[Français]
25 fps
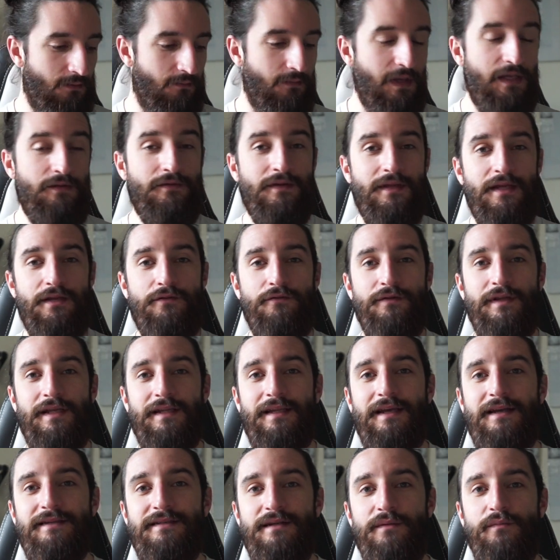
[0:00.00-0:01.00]
Mais une des données
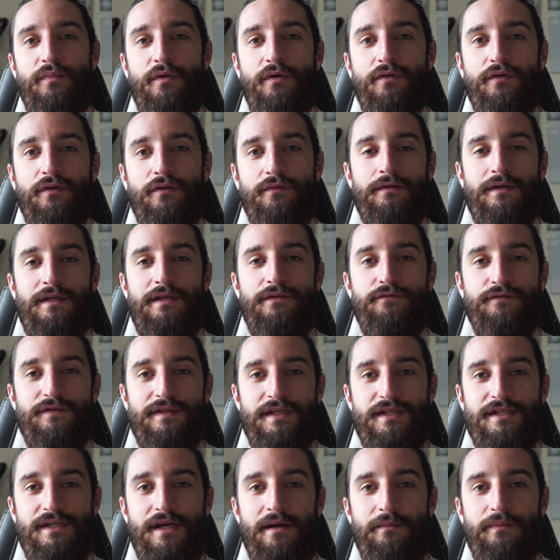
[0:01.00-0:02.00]
très importantes qui nous
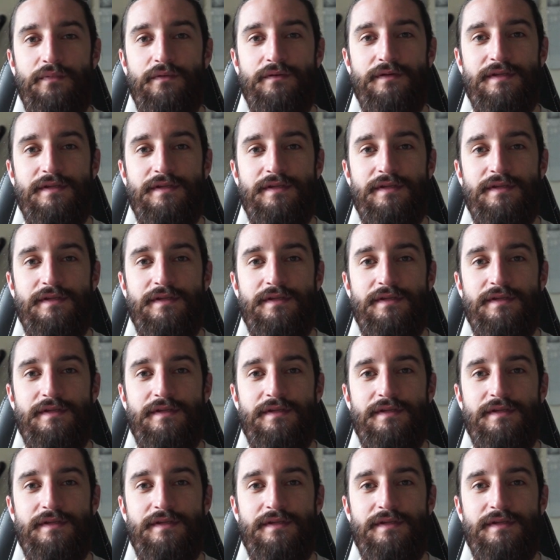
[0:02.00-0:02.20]
échappe,